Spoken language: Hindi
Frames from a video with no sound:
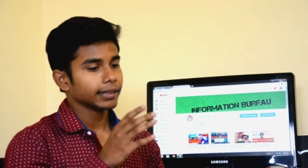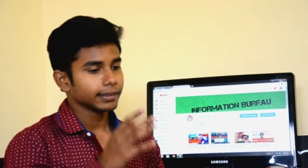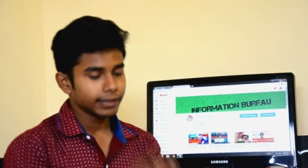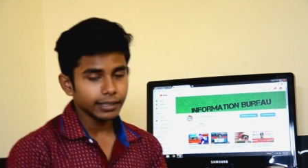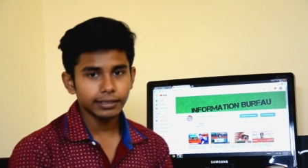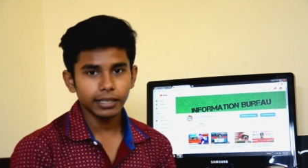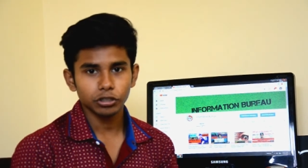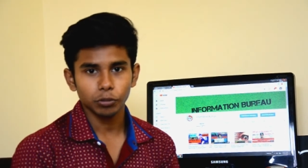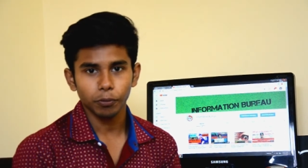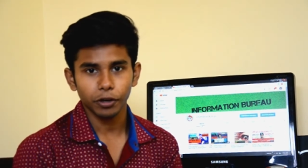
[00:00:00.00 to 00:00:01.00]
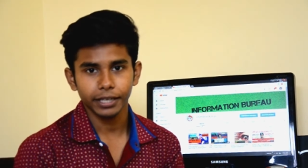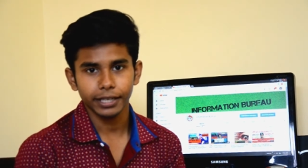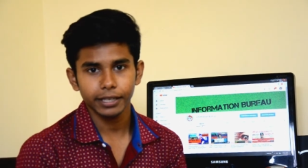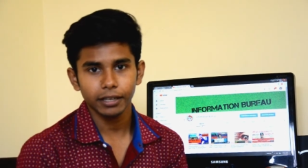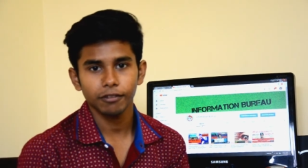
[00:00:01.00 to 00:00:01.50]
तीसरा जो पॉइंट
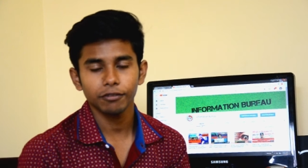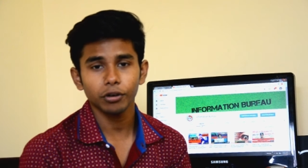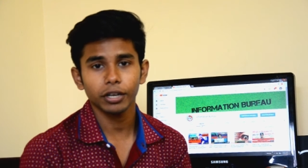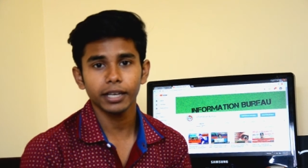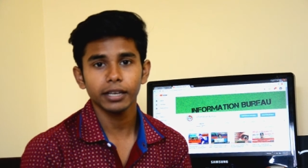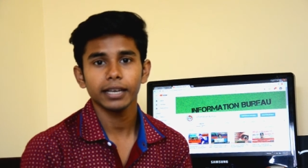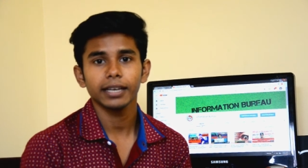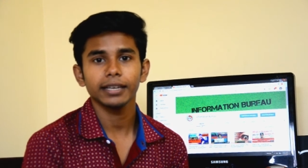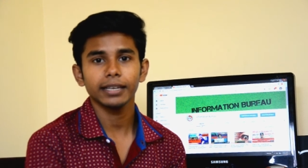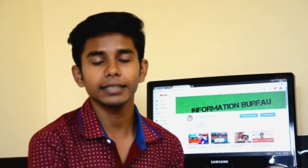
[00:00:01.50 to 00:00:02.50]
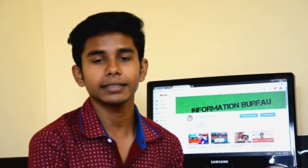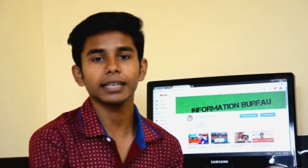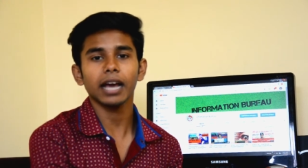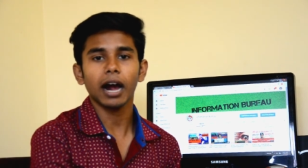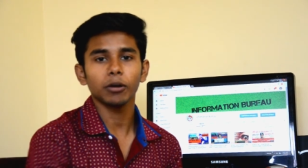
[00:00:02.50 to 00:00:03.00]
है वो है इसके
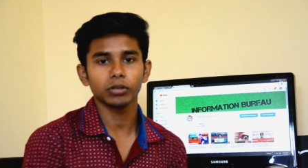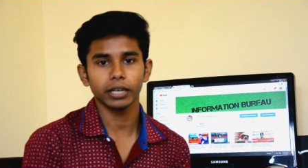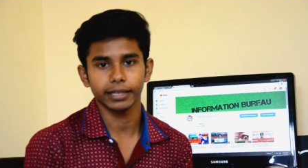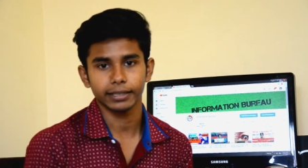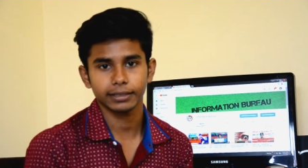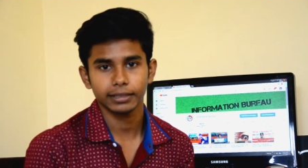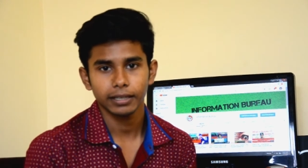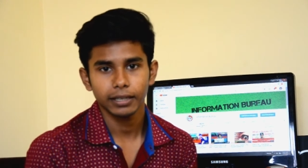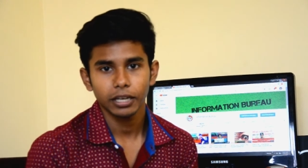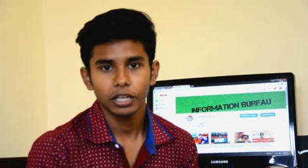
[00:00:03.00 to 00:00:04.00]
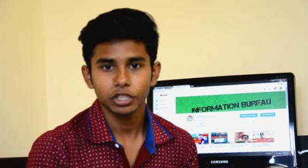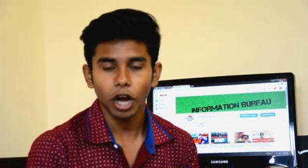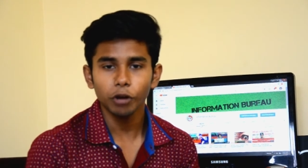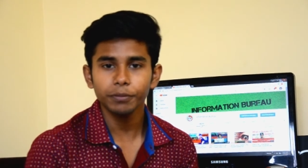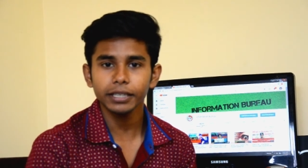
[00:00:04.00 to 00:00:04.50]
आउटलेट्स
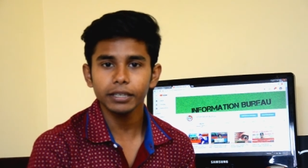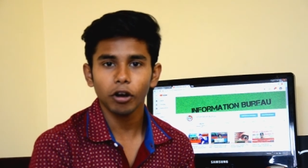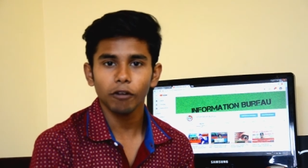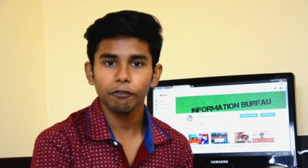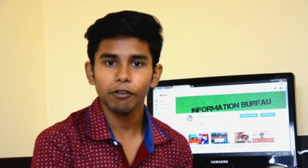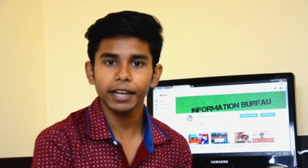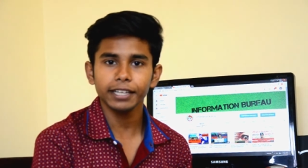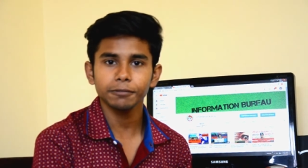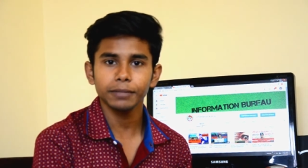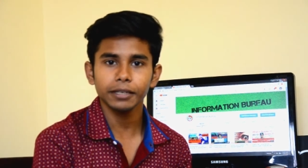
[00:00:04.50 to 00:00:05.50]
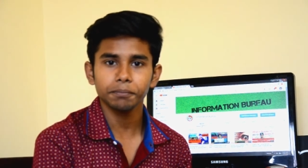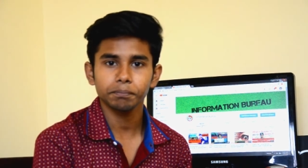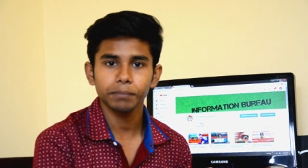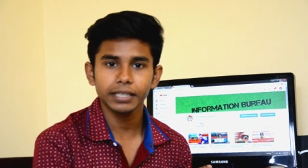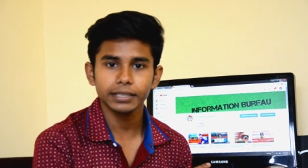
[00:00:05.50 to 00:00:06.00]
शाउमी ऑफलाइन में
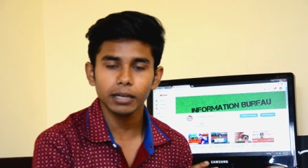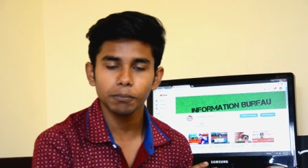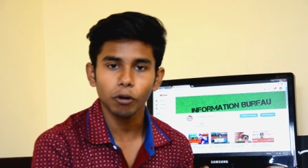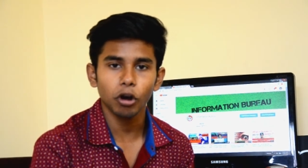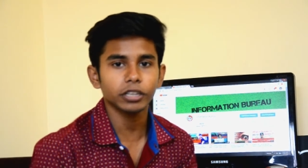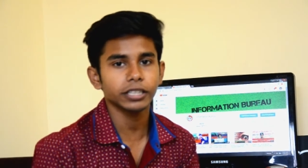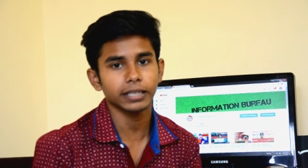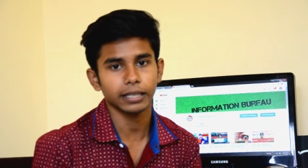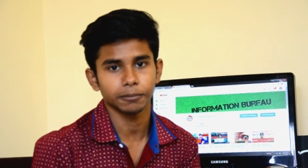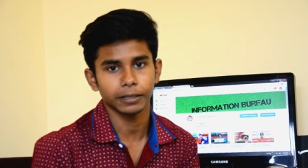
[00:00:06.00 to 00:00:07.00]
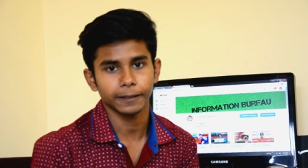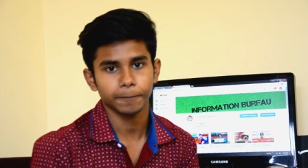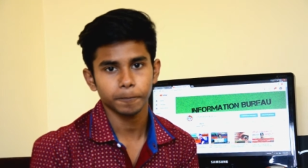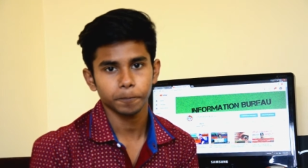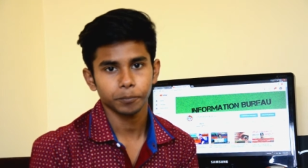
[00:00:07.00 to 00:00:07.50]
बेचता बहुत ही कम है
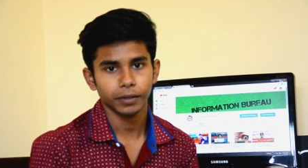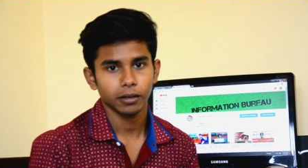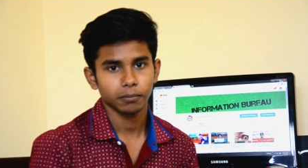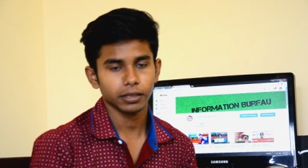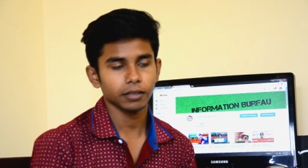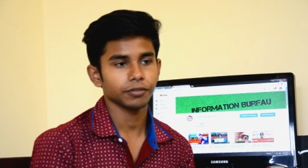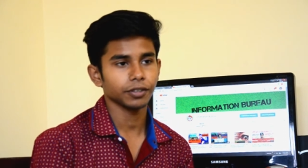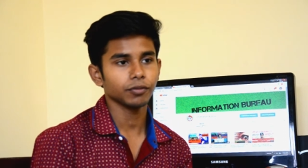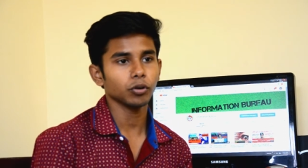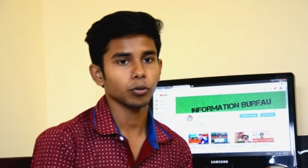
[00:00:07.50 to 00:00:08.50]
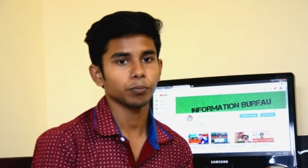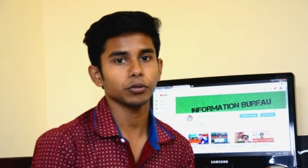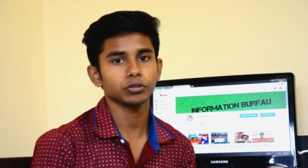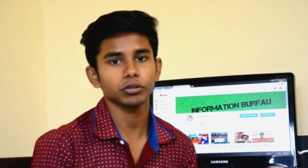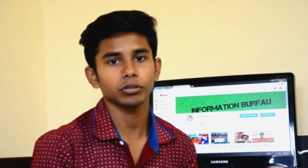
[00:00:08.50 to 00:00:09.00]
मतलब वीवो ओप्पो
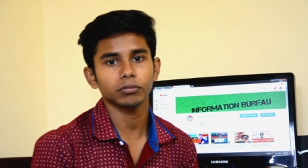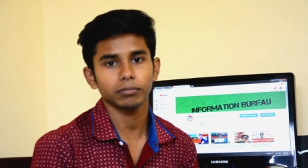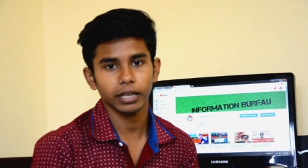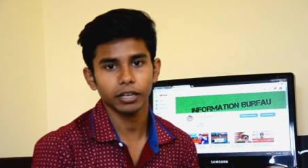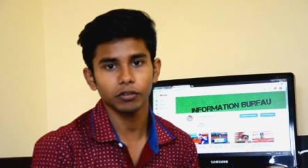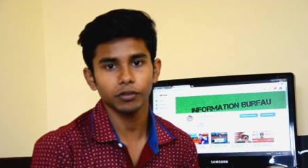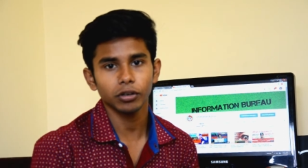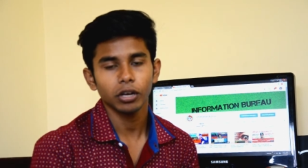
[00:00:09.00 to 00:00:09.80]
जो लेनोवो